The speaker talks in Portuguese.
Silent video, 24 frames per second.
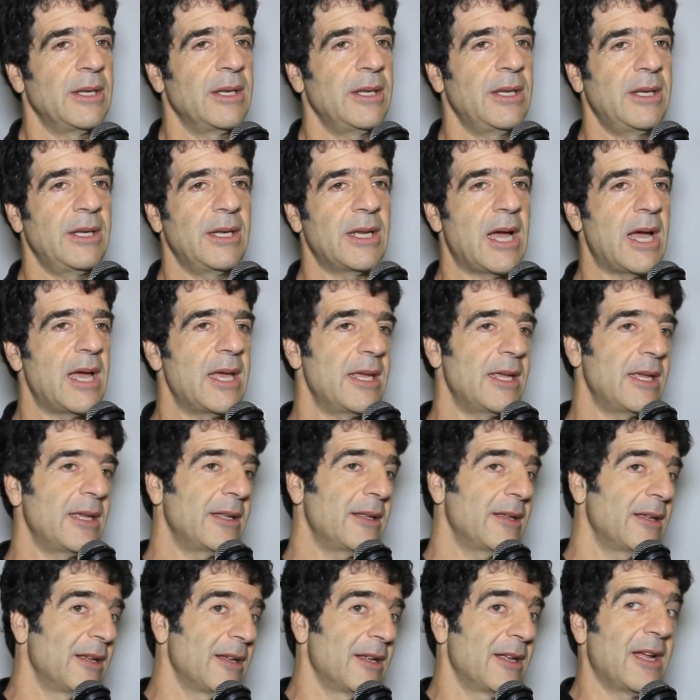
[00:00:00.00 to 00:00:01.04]
e
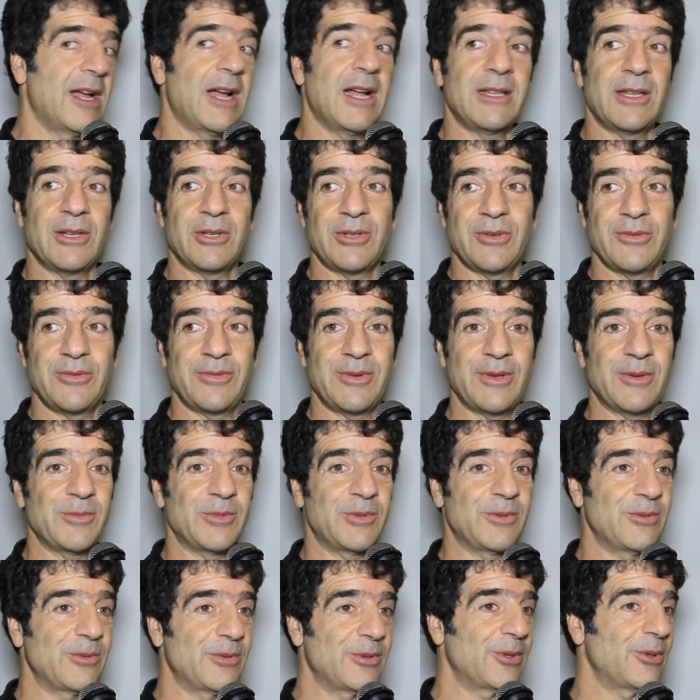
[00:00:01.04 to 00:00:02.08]
aí ainda
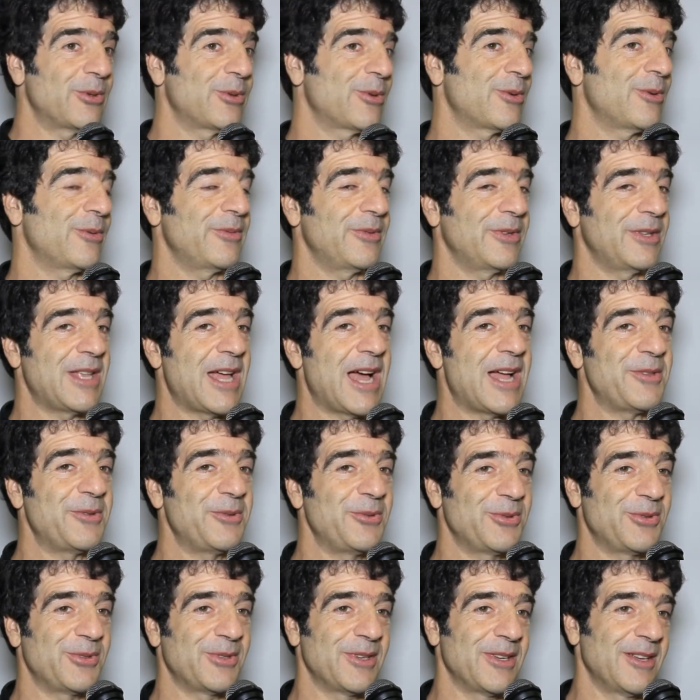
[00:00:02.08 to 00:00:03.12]
tivemos uns outros
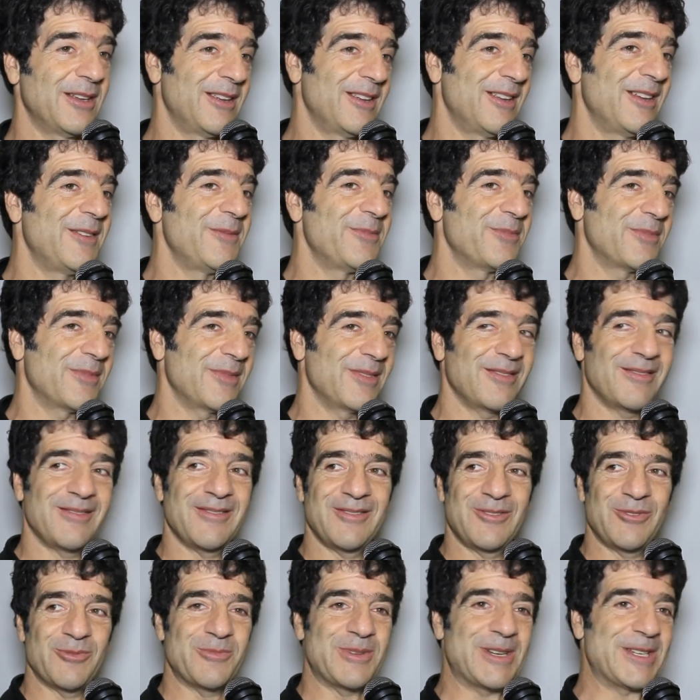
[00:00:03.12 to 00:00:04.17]
convidados
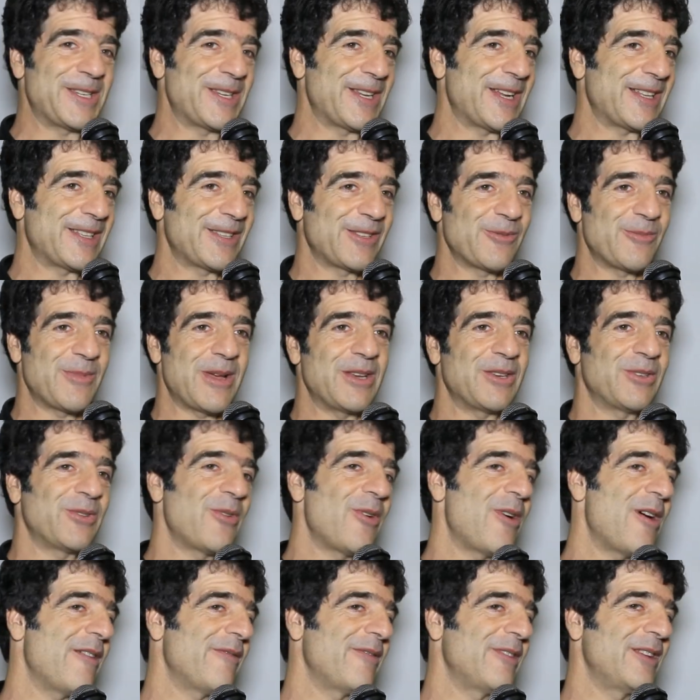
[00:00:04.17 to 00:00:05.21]
de uma geração mais
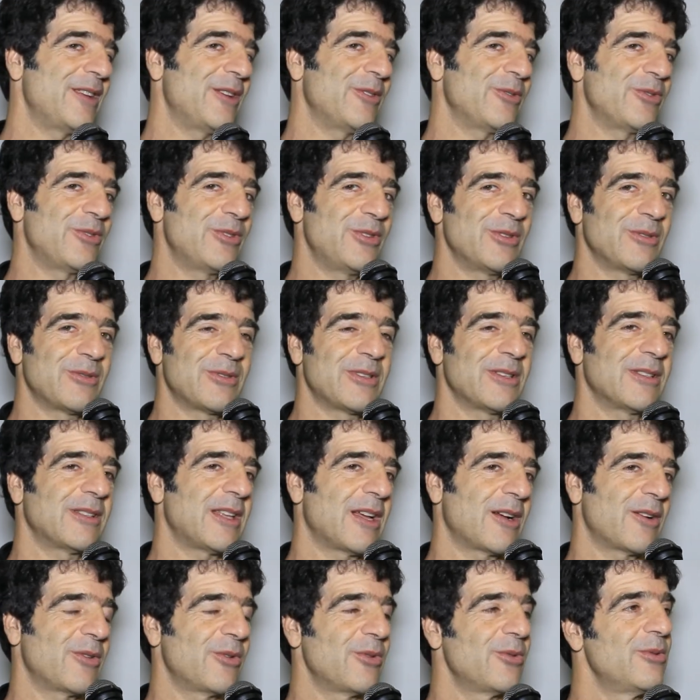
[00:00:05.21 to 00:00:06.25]
nova, né? o Tico Santa
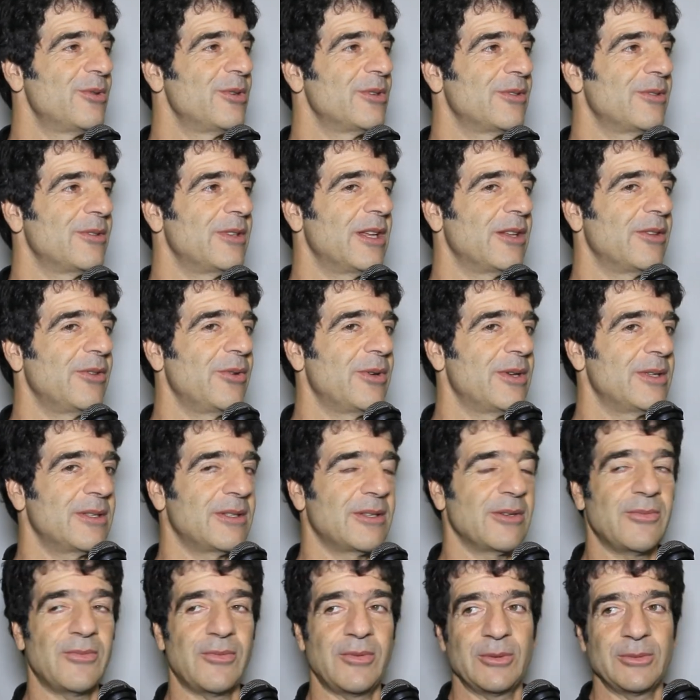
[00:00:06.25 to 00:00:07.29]
Cruz, o D2.
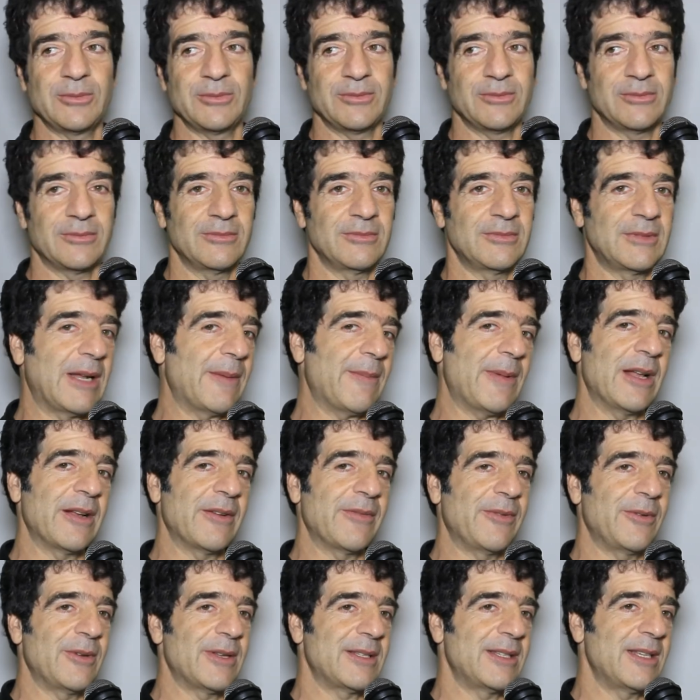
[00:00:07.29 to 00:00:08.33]
Então foi um, um trabalho que
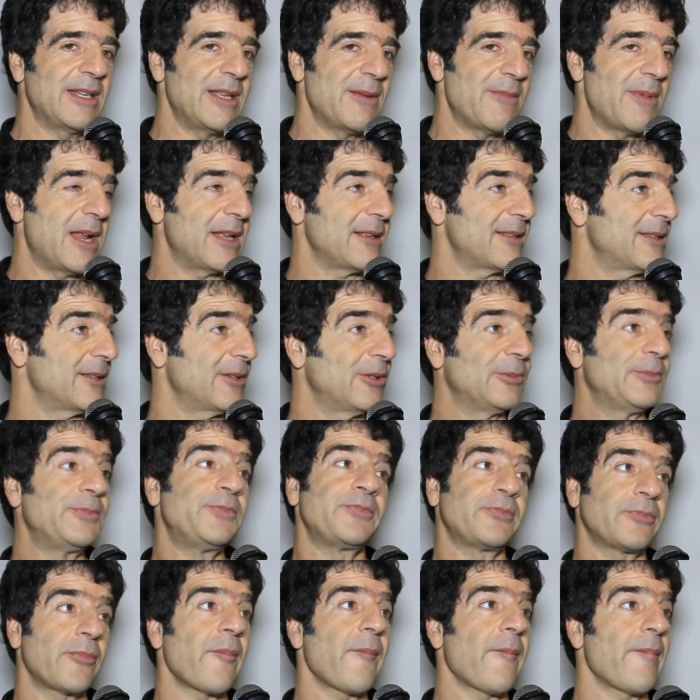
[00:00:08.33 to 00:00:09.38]
foi uma celebração
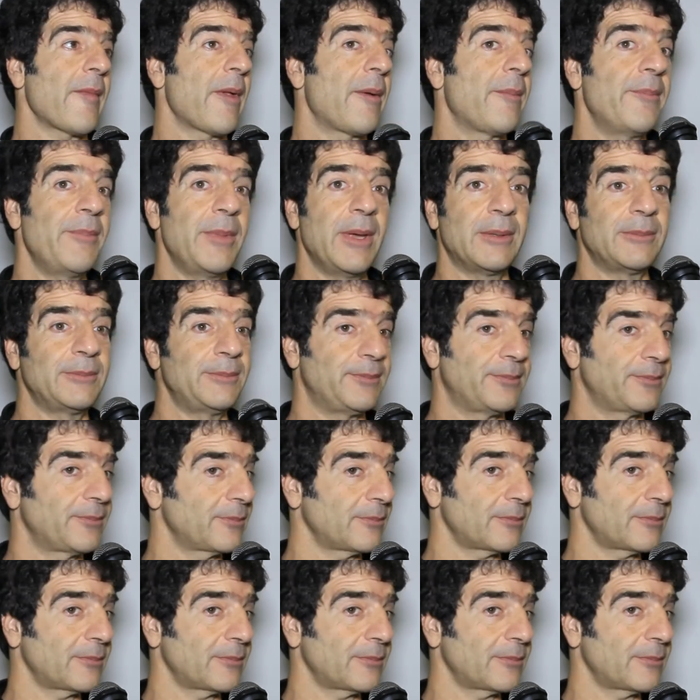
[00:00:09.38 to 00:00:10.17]
mesmo